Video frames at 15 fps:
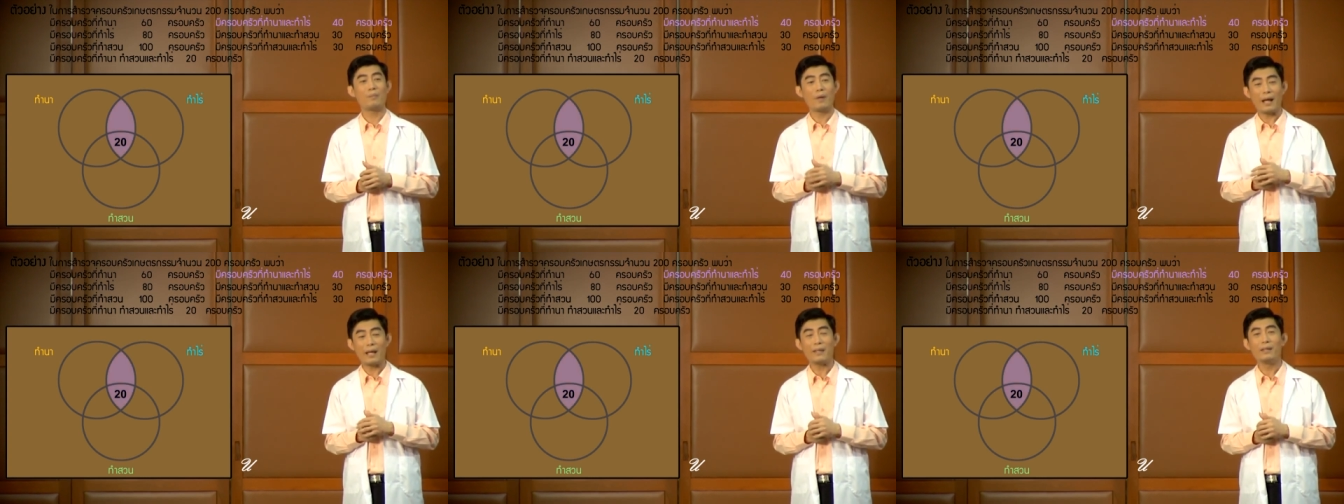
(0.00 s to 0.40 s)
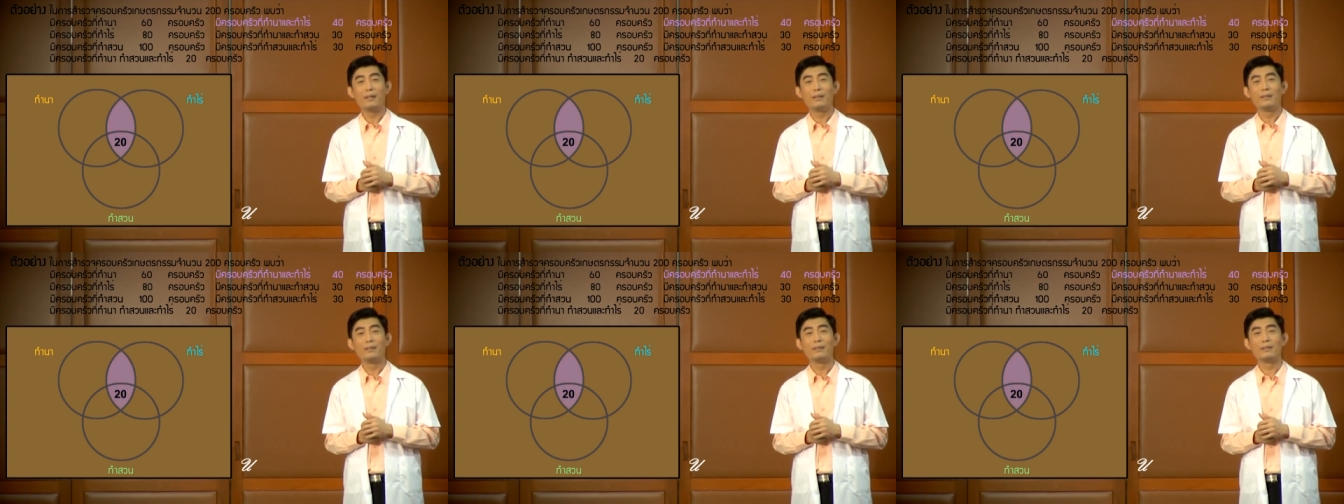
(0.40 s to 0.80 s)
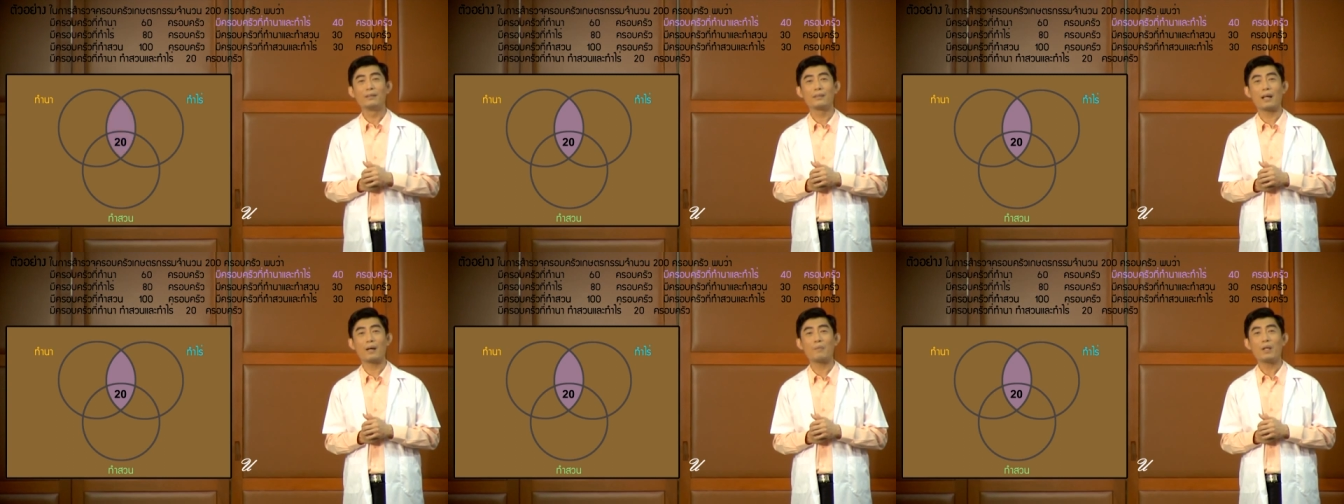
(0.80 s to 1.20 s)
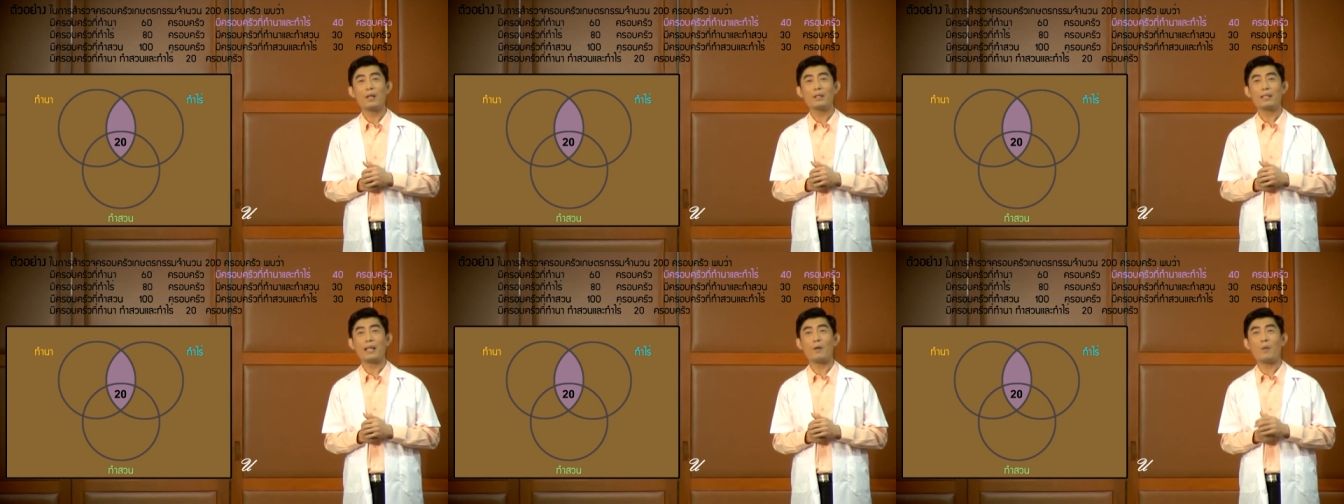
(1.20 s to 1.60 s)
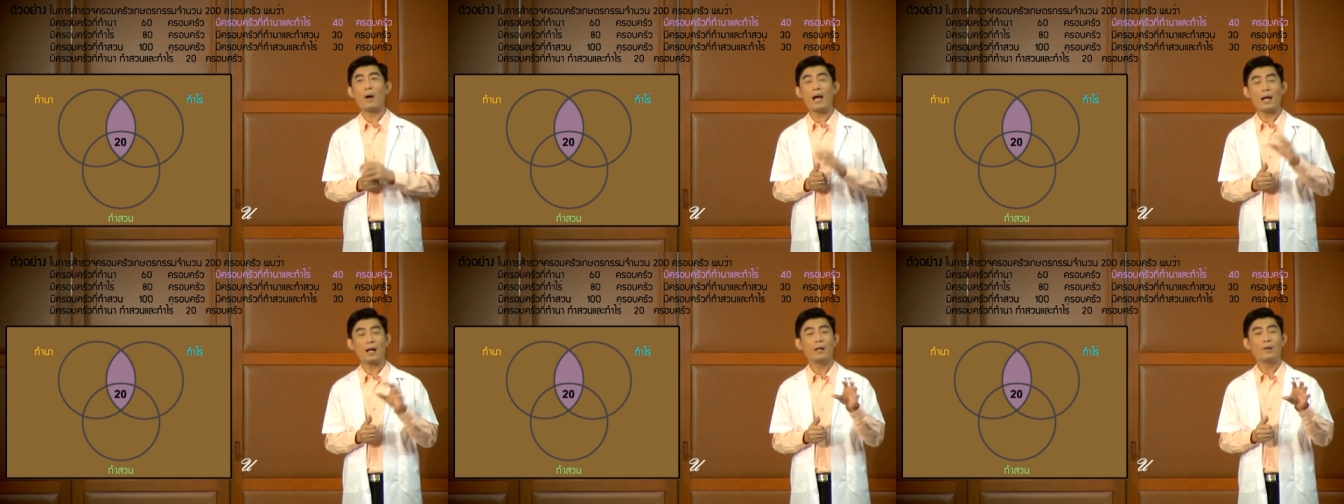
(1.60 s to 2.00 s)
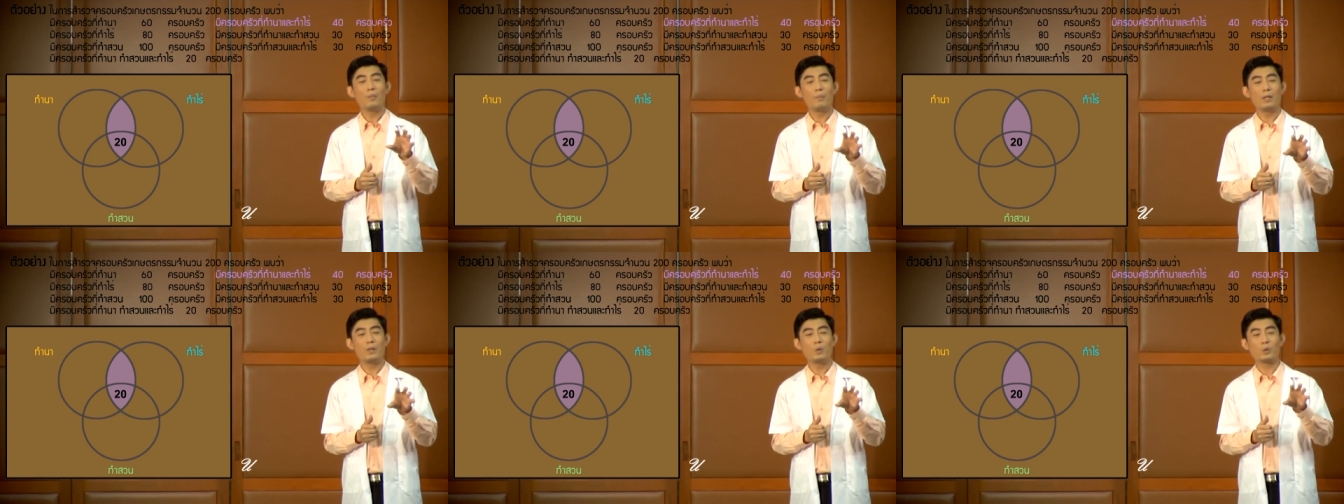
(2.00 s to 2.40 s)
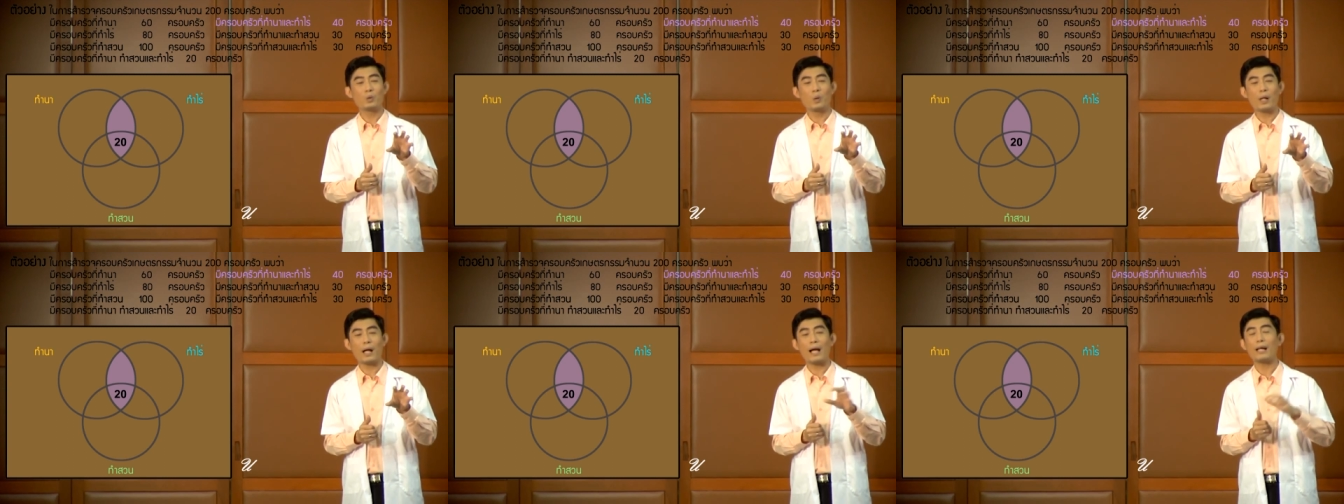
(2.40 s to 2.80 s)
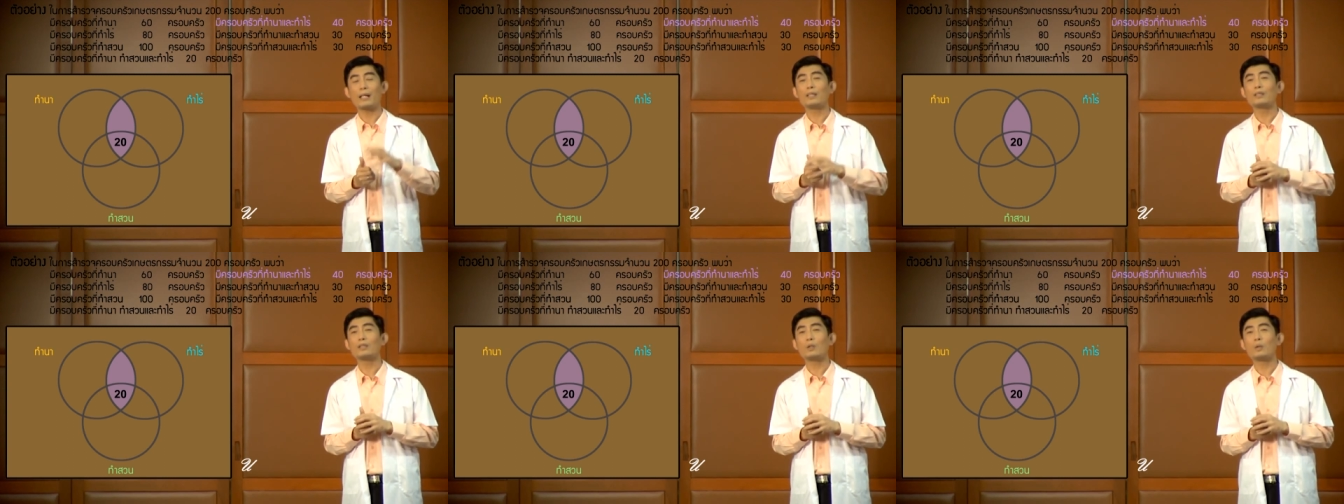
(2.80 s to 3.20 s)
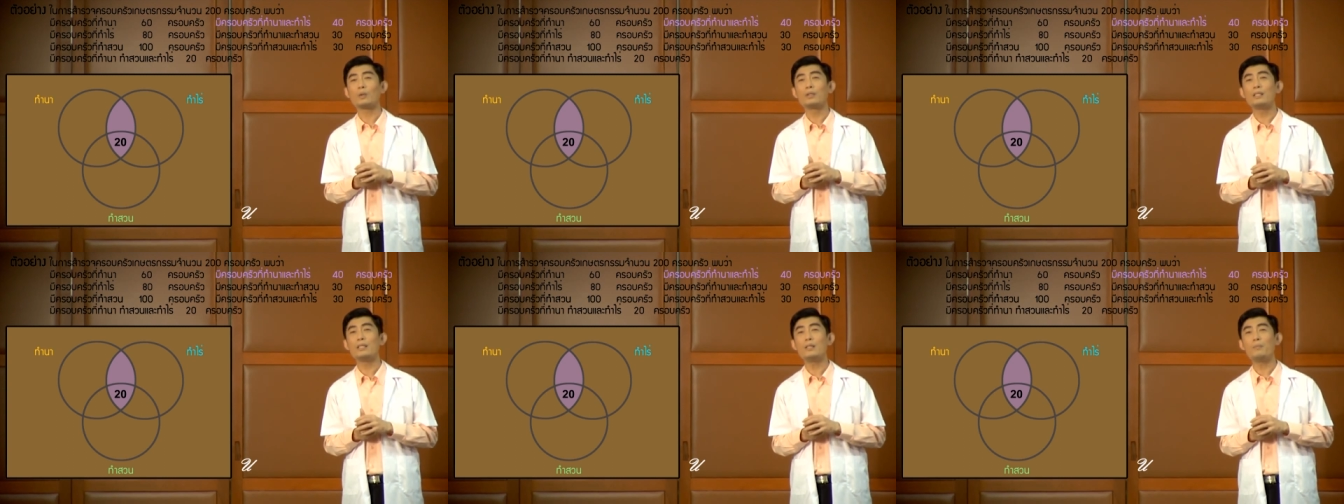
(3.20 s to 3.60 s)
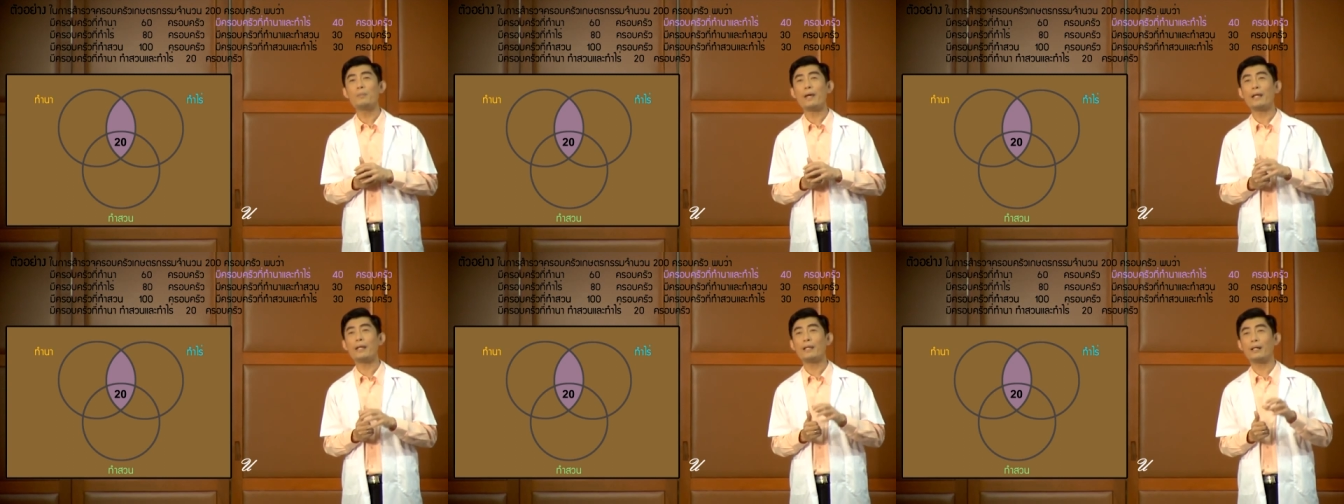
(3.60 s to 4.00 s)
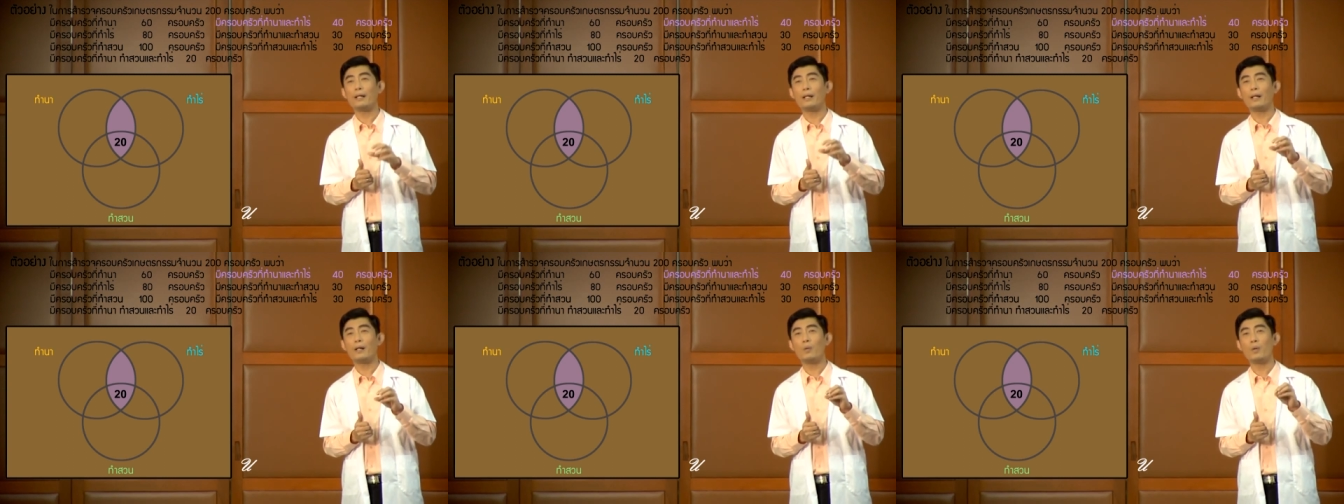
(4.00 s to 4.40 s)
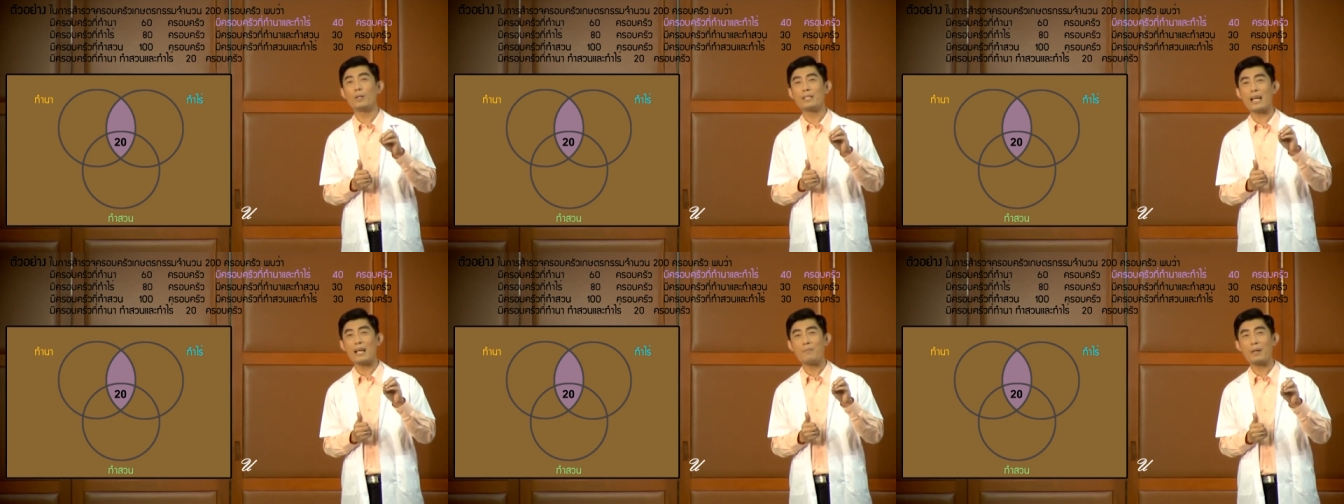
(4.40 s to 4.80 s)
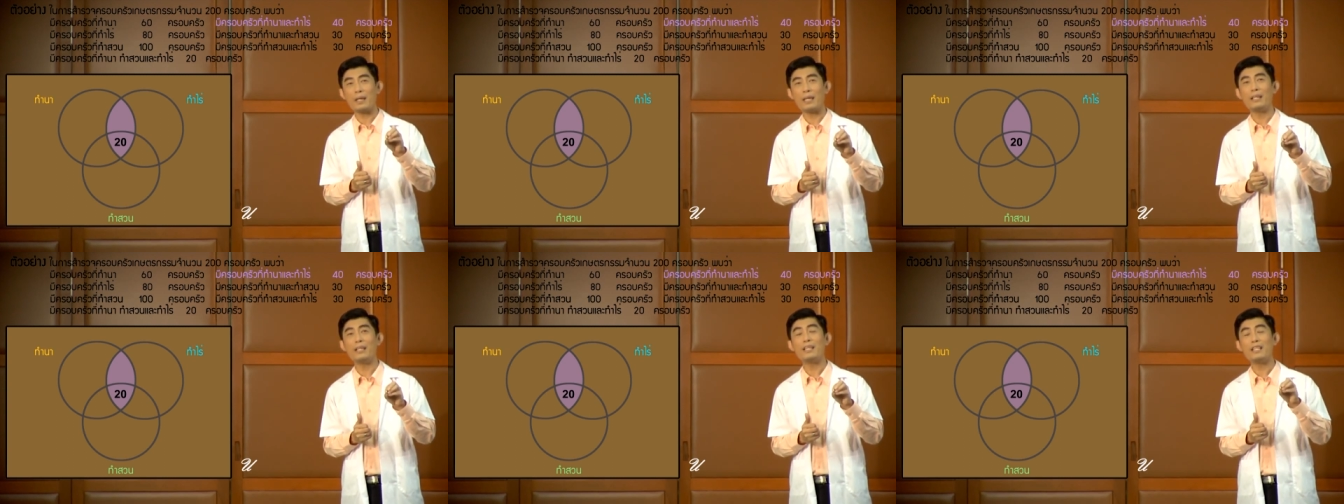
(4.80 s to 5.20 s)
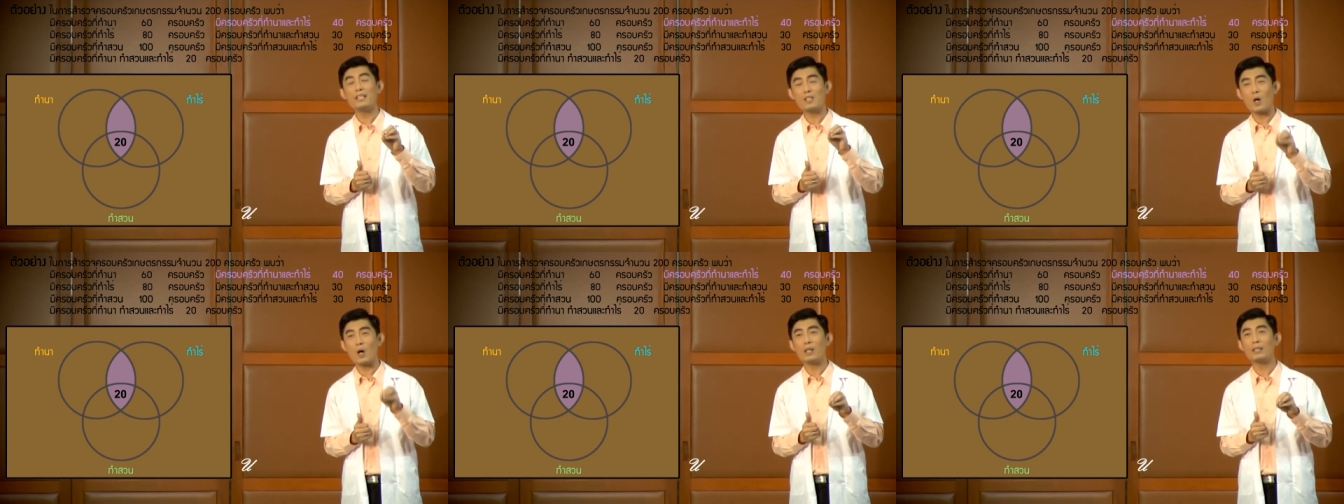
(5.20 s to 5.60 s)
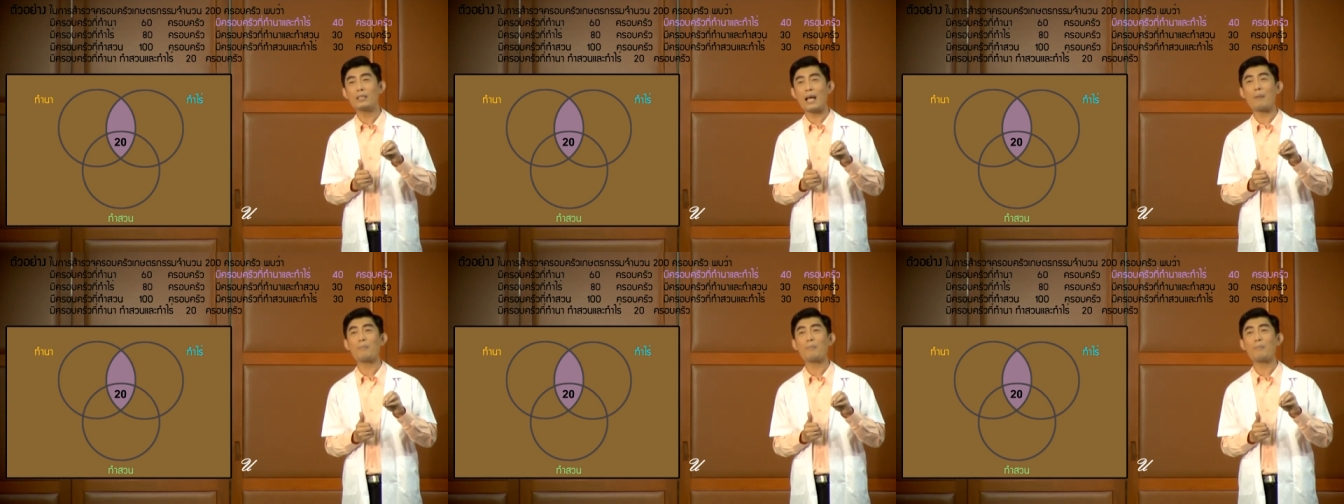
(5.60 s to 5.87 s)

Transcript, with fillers: ทำไร่นะครับ แต่ว่ามันอยู่ตรงกลางตรงที่เป็นหัวใจเมื่อกี้ที่ที่ซ้อน